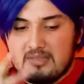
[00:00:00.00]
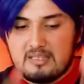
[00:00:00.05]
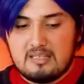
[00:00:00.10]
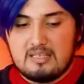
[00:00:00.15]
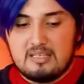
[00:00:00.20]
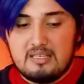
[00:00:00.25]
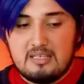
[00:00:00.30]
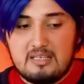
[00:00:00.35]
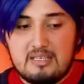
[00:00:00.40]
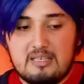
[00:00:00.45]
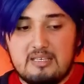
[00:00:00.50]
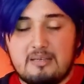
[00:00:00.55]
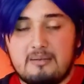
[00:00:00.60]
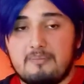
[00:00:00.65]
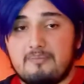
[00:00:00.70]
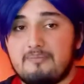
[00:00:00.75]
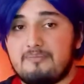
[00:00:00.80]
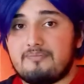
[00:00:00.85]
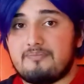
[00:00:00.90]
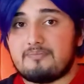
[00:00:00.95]
Y
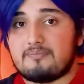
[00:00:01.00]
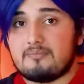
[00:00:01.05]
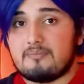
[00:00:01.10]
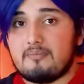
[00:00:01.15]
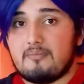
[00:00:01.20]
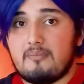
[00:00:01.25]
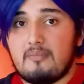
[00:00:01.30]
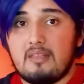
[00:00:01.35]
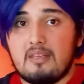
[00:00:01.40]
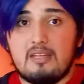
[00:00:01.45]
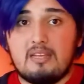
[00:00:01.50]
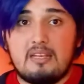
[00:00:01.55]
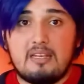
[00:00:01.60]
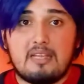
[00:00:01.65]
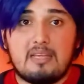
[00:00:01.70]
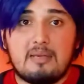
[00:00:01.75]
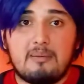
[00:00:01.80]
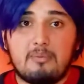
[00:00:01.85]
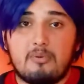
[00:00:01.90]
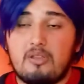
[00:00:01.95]
el
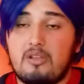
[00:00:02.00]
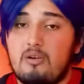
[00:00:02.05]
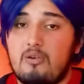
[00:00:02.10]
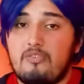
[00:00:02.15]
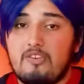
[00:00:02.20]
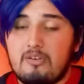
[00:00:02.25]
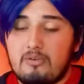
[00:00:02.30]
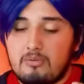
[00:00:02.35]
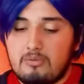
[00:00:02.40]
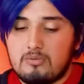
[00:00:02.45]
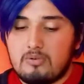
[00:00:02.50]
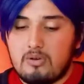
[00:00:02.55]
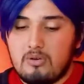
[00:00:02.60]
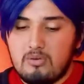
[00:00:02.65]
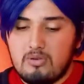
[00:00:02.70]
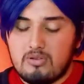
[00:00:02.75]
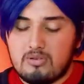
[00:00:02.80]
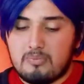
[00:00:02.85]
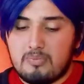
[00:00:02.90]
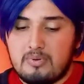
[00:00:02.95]
equipo de Luffy junto a
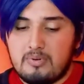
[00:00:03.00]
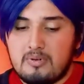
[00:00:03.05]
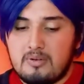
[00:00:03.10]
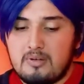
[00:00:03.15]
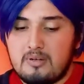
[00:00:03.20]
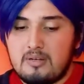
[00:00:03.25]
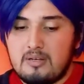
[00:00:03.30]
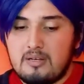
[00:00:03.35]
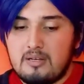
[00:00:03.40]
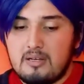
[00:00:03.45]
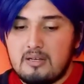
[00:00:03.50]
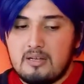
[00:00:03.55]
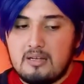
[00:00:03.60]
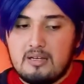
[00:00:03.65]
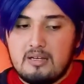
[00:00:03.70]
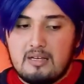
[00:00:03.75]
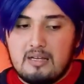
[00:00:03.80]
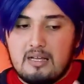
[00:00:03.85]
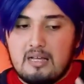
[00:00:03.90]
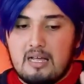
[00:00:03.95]
Usopp.
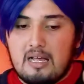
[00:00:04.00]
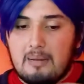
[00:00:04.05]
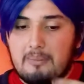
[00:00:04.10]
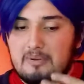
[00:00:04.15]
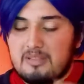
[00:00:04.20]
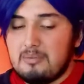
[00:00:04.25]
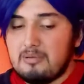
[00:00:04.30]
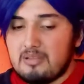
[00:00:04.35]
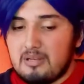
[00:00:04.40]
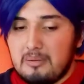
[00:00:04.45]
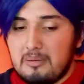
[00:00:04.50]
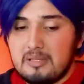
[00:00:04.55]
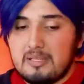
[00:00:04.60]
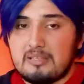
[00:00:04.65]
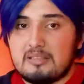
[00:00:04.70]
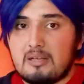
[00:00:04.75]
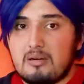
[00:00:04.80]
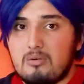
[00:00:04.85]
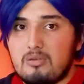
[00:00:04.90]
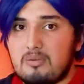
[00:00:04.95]
Al principio solamente
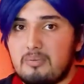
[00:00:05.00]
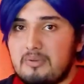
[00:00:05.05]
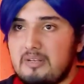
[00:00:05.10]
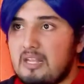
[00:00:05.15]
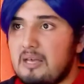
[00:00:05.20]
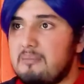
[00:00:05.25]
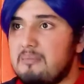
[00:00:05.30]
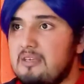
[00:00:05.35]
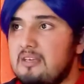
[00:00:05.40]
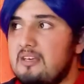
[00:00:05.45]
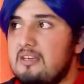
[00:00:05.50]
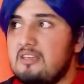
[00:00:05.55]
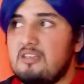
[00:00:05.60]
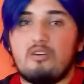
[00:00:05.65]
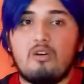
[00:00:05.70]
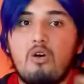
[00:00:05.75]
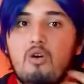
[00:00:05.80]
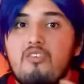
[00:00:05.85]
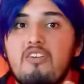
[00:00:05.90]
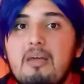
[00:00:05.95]
está Usopp y Nami. Y
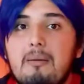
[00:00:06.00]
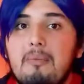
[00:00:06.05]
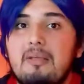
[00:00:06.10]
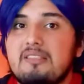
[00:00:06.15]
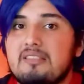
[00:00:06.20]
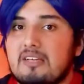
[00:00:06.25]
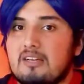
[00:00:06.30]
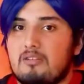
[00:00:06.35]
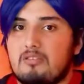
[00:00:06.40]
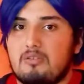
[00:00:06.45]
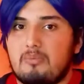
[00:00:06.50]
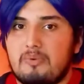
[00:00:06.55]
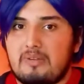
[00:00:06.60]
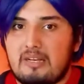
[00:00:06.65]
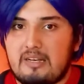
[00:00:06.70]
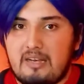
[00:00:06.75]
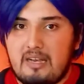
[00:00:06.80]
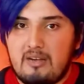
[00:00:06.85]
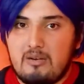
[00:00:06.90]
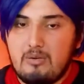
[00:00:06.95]
obviamente que lo
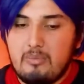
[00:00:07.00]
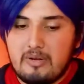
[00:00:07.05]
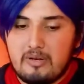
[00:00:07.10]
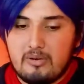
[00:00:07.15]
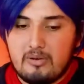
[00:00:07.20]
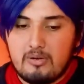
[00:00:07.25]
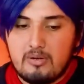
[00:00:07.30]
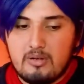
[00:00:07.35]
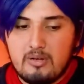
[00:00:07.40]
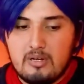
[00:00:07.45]
superan en número.